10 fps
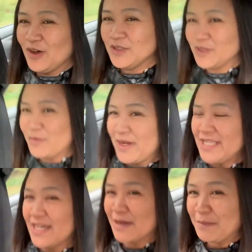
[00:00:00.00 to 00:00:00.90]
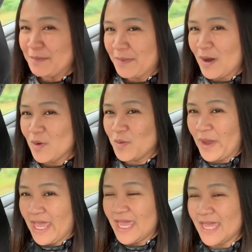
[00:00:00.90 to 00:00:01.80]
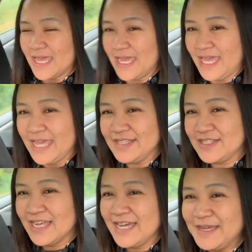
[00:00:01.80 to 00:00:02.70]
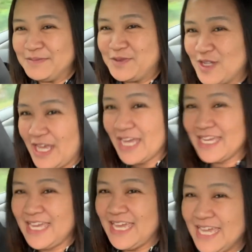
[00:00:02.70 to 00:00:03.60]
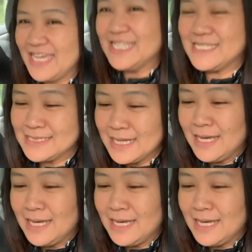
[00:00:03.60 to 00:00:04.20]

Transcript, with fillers: on the way na kami pa uwi and time check is